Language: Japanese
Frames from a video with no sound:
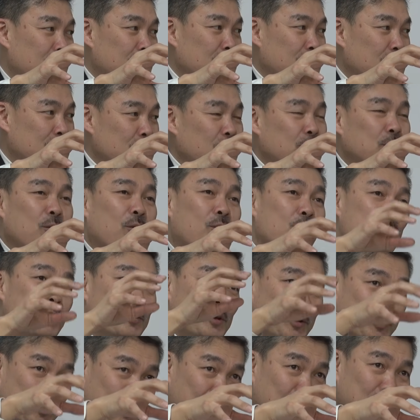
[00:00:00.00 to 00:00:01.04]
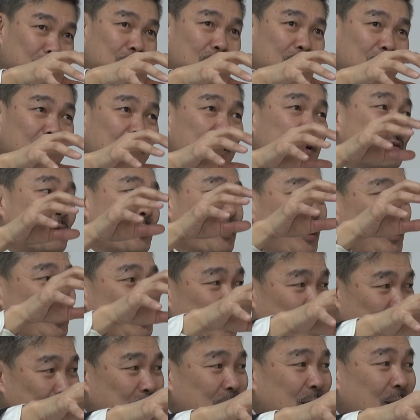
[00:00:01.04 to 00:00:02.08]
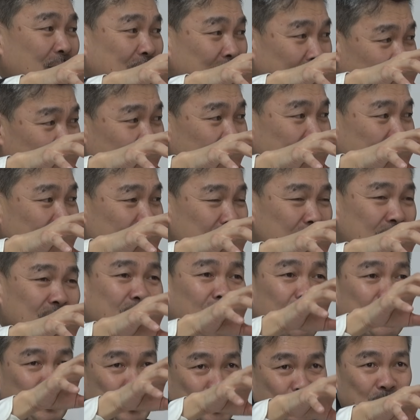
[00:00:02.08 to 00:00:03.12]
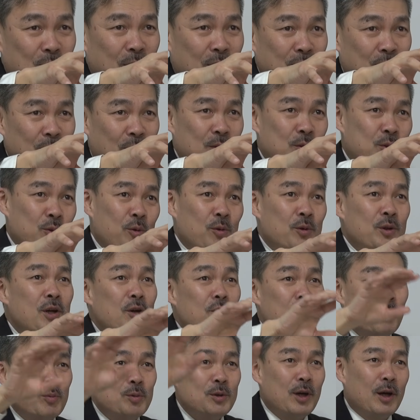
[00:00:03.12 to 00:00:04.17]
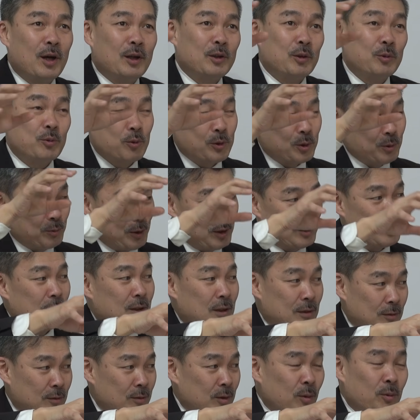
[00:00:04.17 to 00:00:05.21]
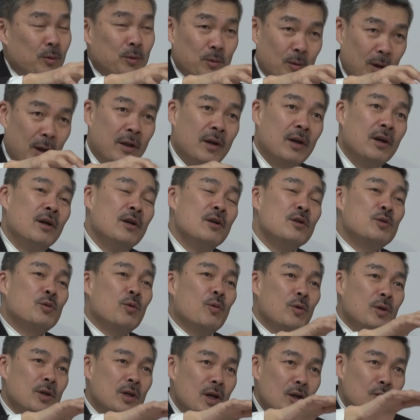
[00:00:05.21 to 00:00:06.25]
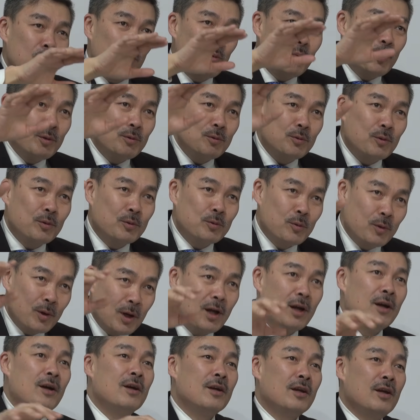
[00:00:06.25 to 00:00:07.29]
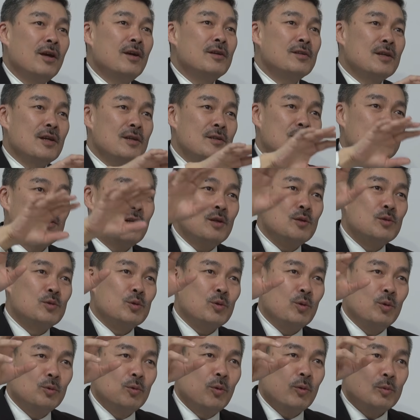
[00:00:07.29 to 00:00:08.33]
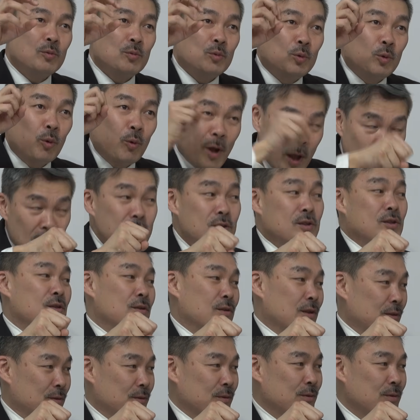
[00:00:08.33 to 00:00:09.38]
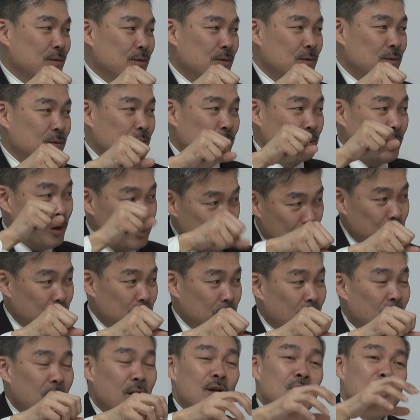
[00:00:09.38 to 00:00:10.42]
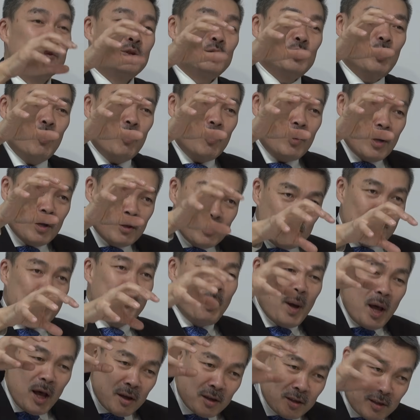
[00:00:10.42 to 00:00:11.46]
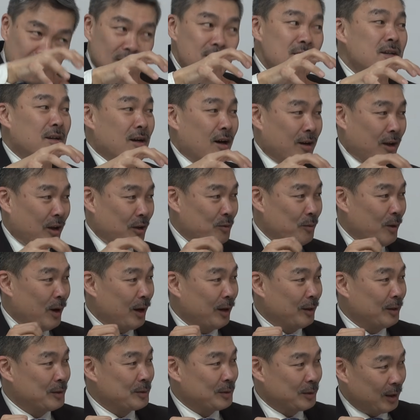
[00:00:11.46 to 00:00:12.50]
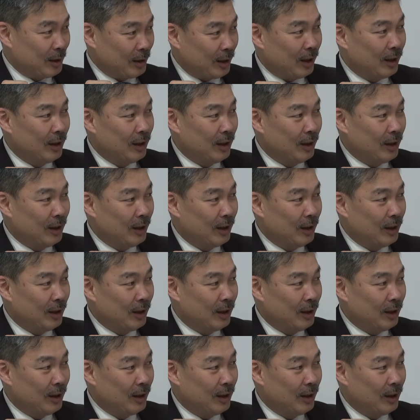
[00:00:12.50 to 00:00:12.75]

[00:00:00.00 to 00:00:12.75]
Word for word: うですねだってお店作ったりレストラン作ったりね、うんうん、機械作ったりだから消費が伸びなかったら投資増やさないですってことは、消費が伸びることが経済成長のドエンジンなんですよエンジンでそれに罰金かけるわけですから